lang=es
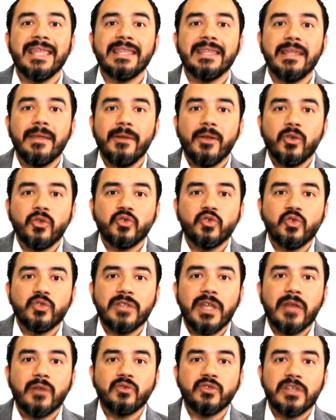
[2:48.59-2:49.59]
debe
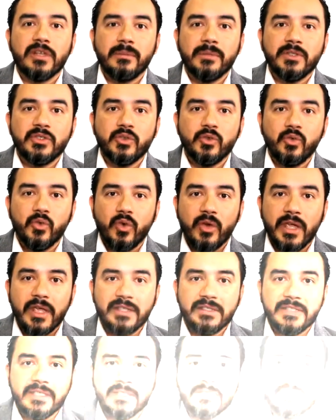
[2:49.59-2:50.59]
consultar un servicio de
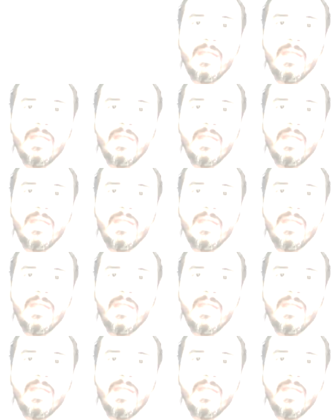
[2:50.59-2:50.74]
urgencias.